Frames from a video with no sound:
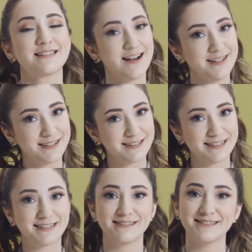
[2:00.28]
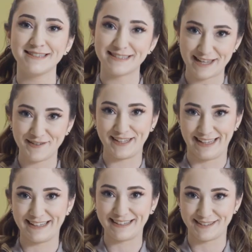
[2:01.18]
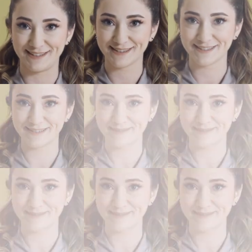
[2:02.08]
Sağlıkla kalın, sevgiyle kalın.